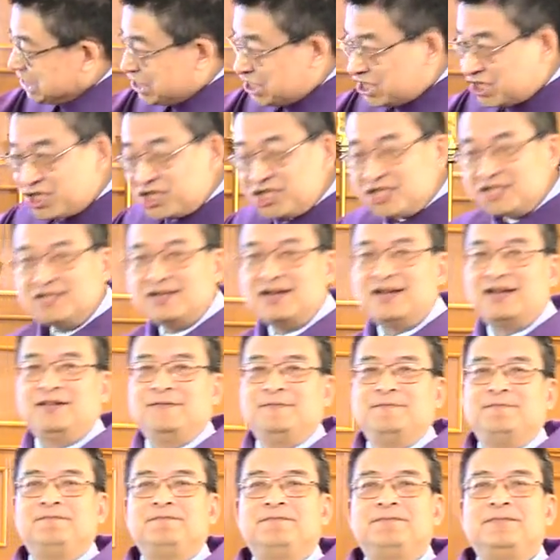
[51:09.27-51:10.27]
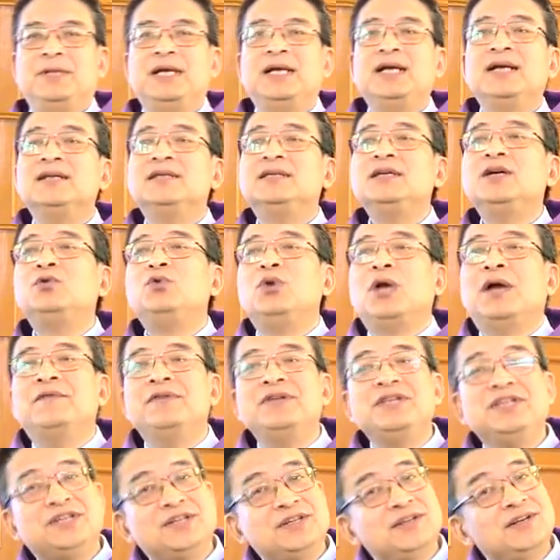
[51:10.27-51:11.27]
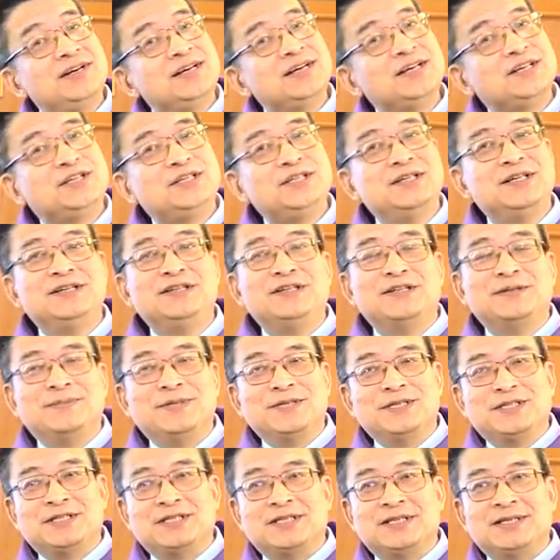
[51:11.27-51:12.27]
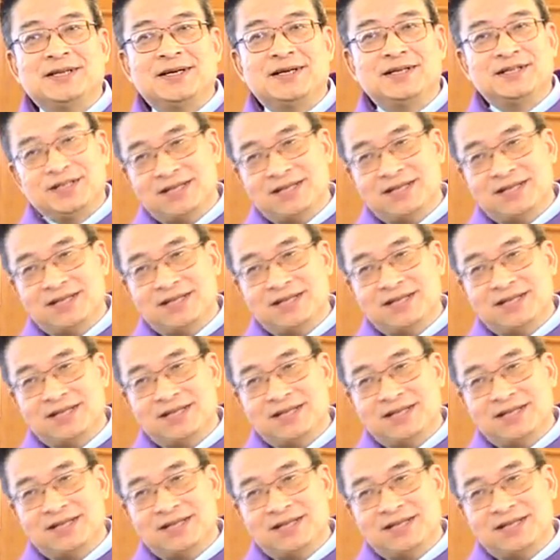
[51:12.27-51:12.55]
世人。这个原文你知道这个世人是什么词呢？